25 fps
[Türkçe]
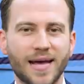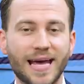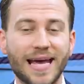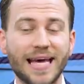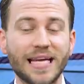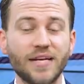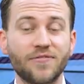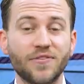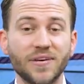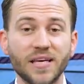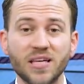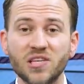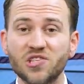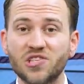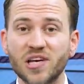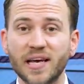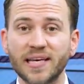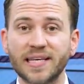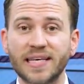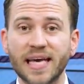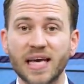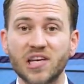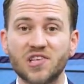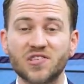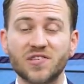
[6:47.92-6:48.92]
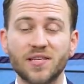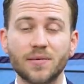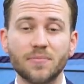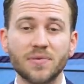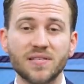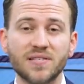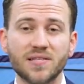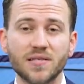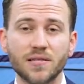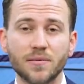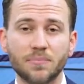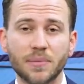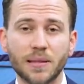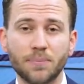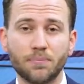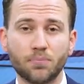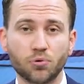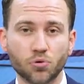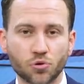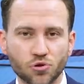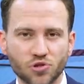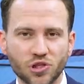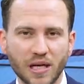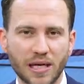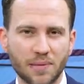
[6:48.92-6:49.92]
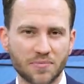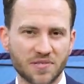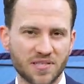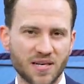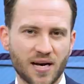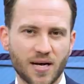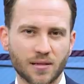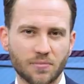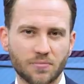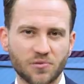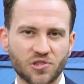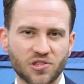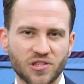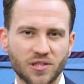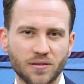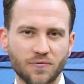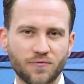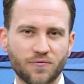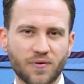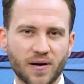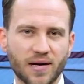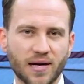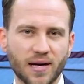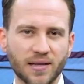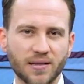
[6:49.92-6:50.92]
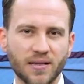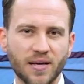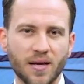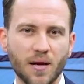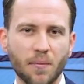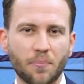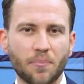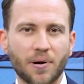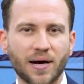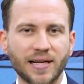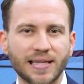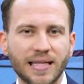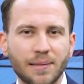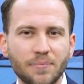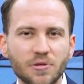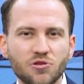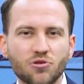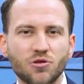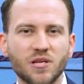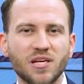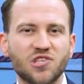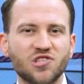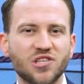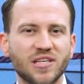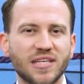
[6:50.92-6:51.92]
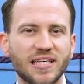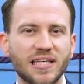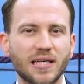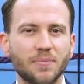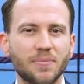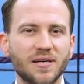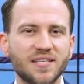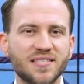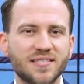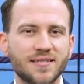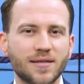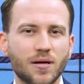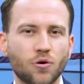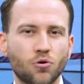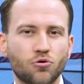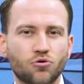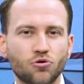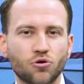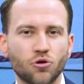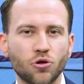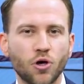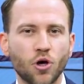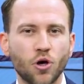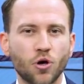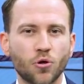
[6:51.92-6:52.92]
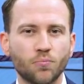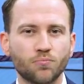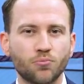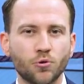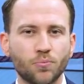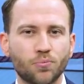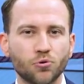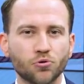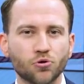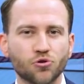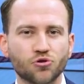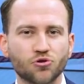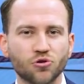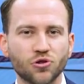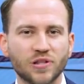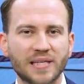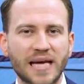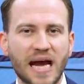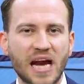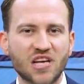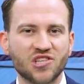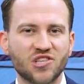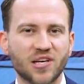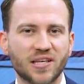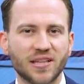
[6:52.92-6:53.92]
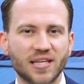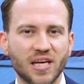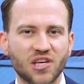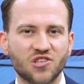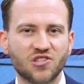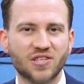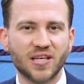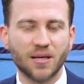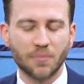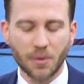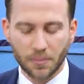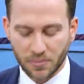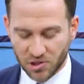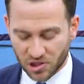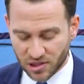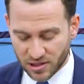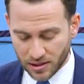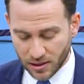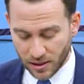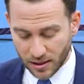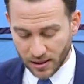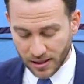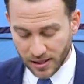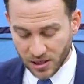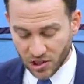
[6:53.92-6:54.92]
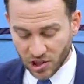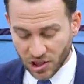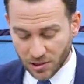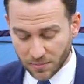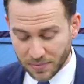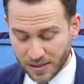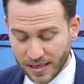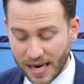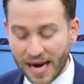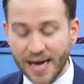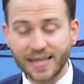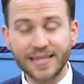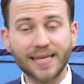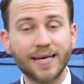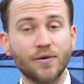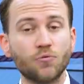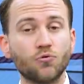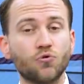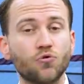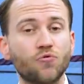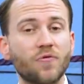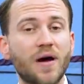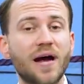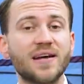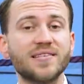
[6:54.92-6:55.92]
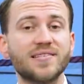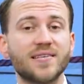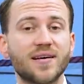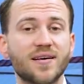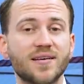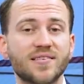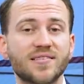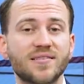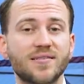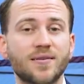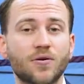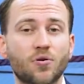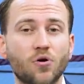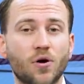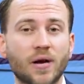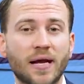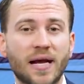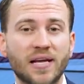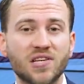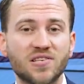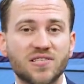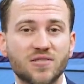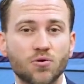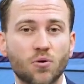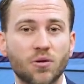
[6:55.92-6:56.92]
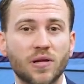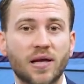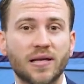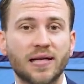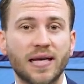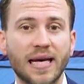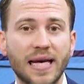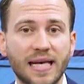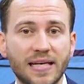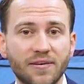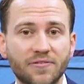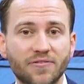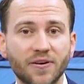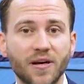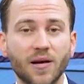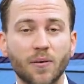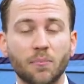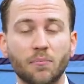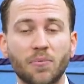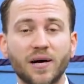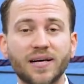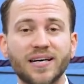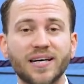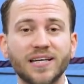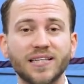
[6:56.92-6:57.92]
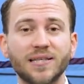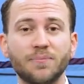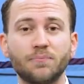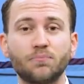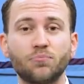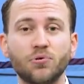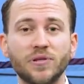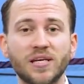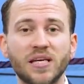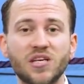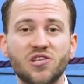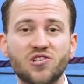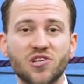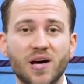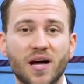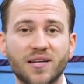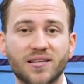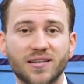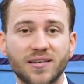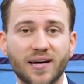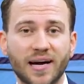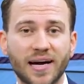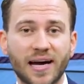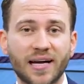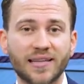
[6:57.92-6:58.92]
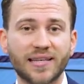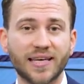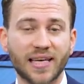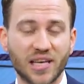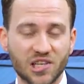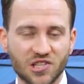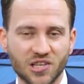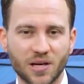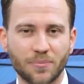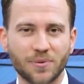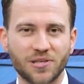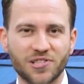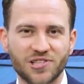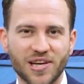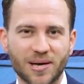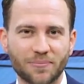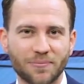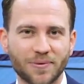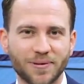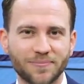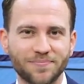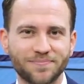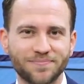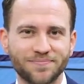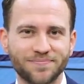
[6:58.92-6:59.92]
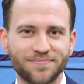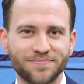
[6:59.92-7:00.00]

Elif İnce geçtiğimiz yıl bir buluşa imza atmıştı fakat pandemi sürecinin girmesinden ötürü bu buluşunu gerçekleştirememişti. Şimdilerde üniversite hazırlık öğrencisi olan Elif bakalım bu icadını hayata geçirebilecek mi?